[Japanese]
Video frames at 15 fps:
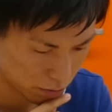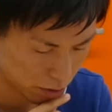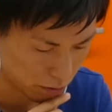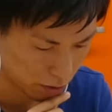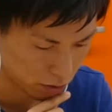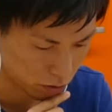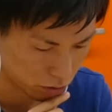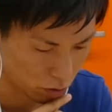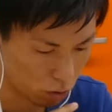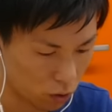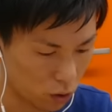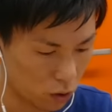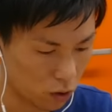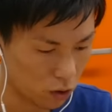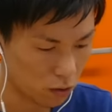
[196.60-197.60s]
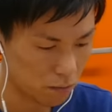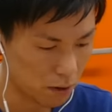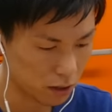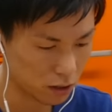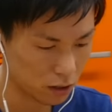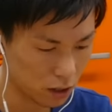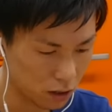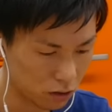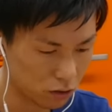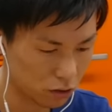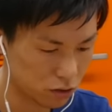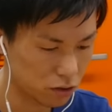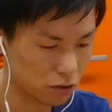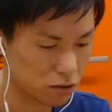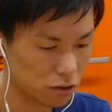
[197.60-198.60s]
倍誘爆時おおまあ結構
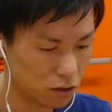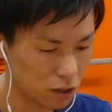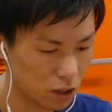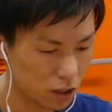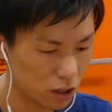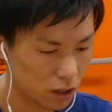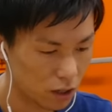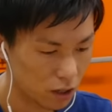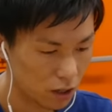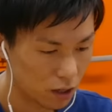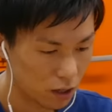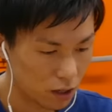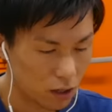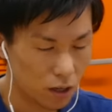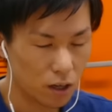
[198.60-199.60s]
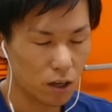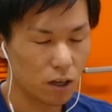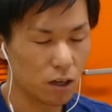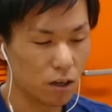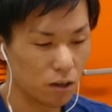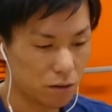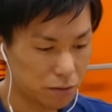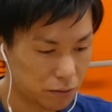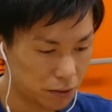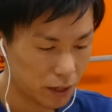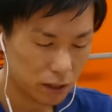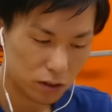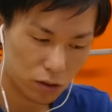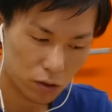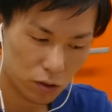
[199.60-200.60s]
強いですよね
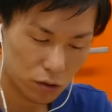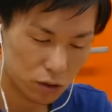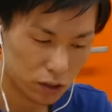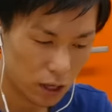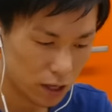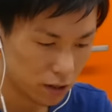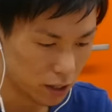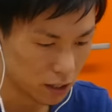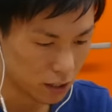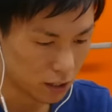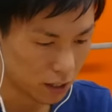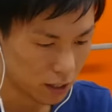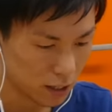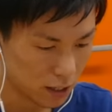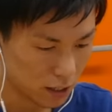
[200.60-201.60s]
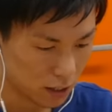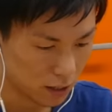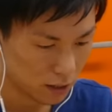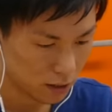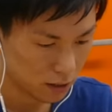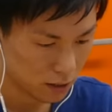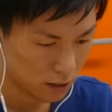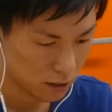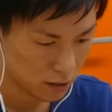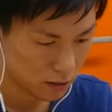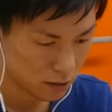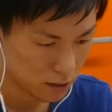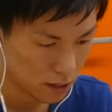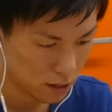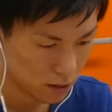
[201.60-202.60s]
と4体ぐらいだったかな赤
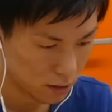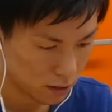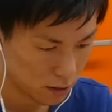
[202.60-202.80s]
せいう